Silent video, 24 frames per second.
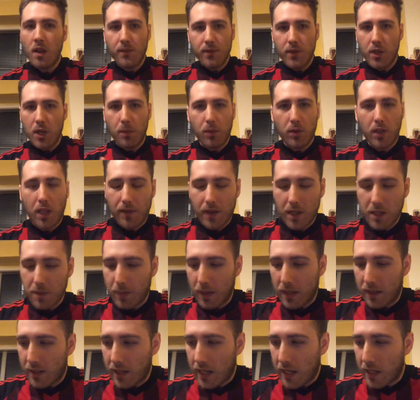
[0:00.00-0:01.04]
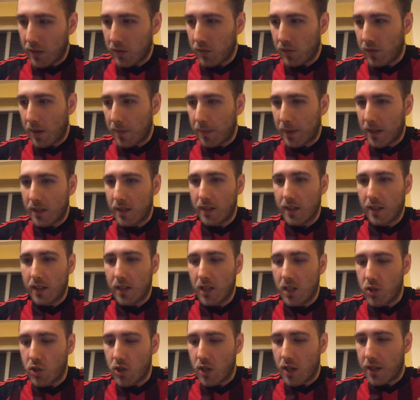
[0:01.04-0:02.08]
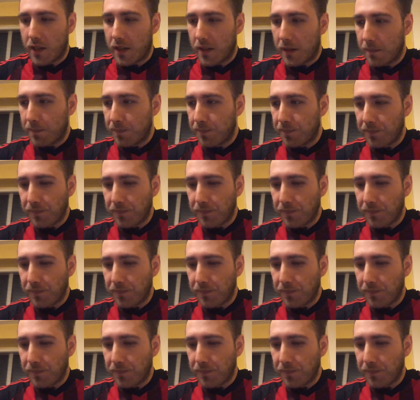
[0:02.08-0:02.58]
Si poteva aspettare di una partita del genere.